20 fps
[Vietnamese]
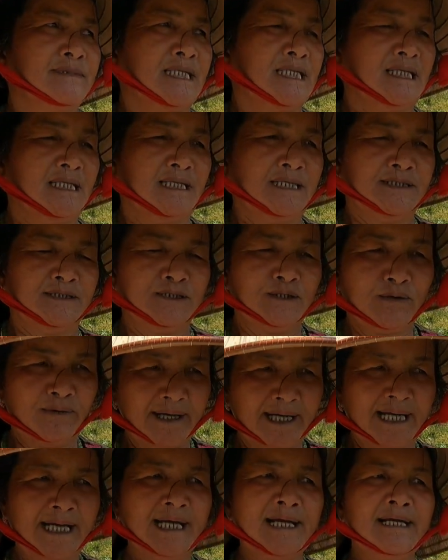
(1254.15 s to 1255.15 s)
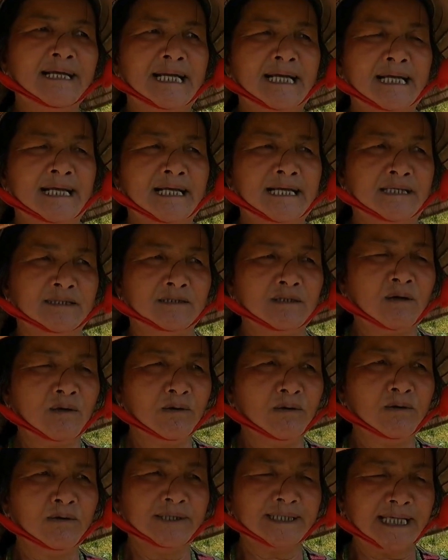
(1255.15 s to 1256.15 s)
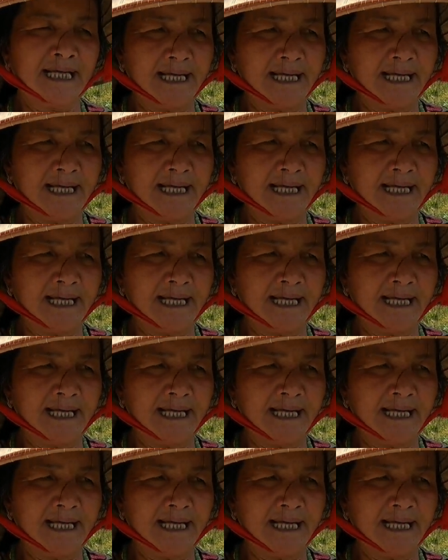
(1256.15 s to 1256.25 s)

ờ chóe nè tô